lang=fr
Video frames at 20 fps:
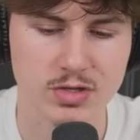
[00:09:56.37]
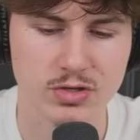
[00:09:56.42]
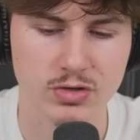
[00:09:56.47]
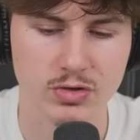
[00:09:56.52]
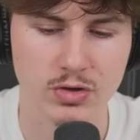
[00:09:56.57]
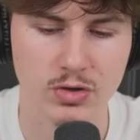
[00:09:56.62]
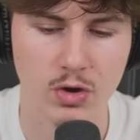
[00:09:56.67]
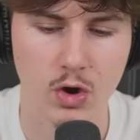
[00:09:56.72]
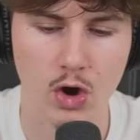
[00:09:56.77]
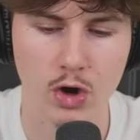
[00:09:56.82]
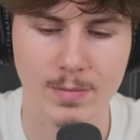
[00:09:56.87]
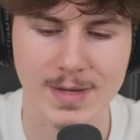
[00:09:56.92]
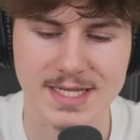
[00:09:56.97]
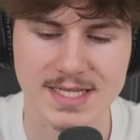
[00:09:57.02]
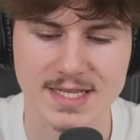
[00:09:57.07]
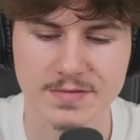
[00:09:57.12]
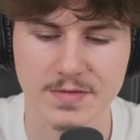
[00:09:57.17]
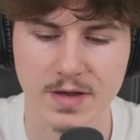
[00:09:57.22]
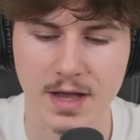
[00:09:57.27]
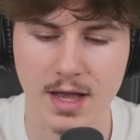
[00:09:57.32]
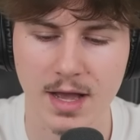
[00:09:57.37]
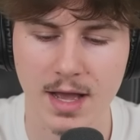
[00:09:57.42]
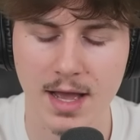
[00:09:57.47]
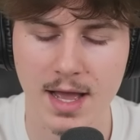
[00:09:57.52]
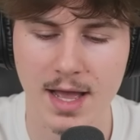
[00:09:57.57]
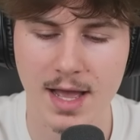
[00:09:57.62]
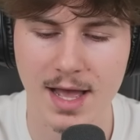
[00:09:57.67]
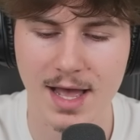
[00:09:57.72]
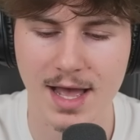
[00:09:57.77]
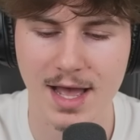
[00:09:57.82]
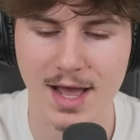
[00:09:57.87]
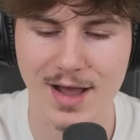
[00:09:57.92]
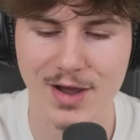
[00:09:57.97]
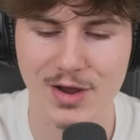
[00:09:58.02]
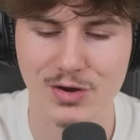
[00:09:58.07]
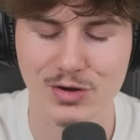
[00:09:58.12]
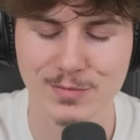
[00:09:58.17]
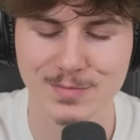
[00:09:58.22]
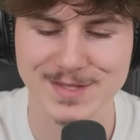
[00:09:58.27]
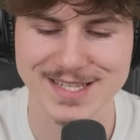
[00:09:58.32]
euh, hors massif. Oh,
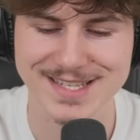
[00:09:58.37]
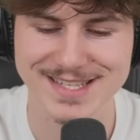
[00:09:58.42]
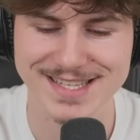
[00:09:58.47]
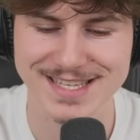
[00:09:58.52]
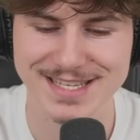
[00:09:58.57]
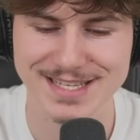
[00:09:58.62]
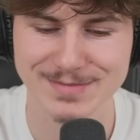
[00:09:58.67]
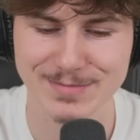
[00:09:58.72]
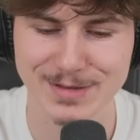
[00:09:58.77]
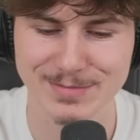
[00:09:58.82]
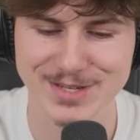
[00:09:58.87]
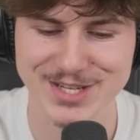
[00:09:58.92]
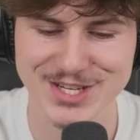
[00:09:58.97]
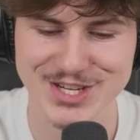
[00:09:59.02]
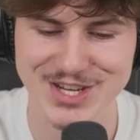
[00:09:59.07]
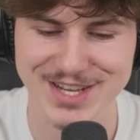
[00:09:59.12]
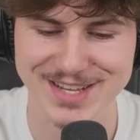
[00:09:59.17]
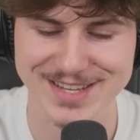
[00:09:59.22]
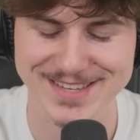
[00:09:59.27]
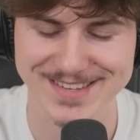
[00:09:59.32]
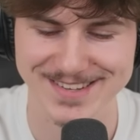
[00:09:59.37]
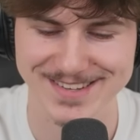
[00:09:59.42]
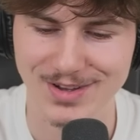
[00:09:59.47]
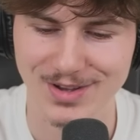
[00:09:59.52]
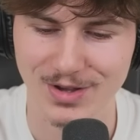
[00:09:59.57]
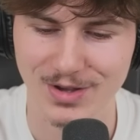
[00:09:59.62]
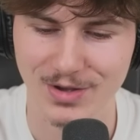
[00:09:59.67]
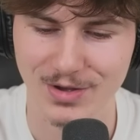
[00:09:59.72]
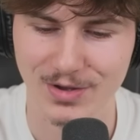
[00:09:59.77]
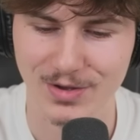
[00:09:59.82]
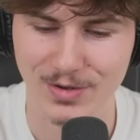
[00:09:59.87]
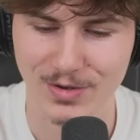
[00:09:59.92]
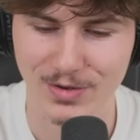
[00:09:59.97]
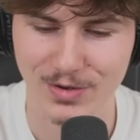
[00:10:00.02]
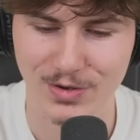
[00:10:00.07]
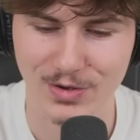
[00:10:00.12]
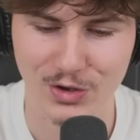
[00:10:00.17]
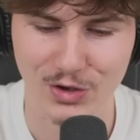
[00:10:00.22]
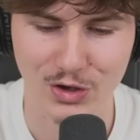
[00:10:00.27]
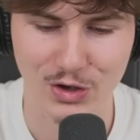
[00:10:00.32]
ah, le petit skin de Shark. Tu l'as, toi,
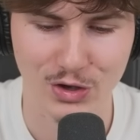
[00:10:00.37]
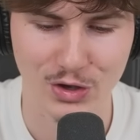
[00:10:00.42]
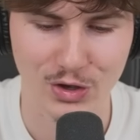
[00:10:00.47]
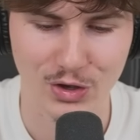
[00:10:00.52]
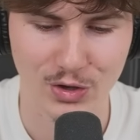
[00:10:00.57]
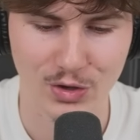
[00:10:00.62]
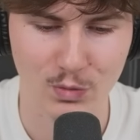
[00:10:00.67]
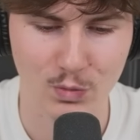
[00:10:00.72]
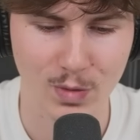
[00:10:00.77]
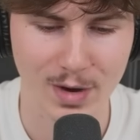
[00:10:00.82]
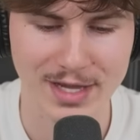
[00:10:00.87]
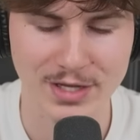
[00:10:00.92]
du coup euh, Ouais,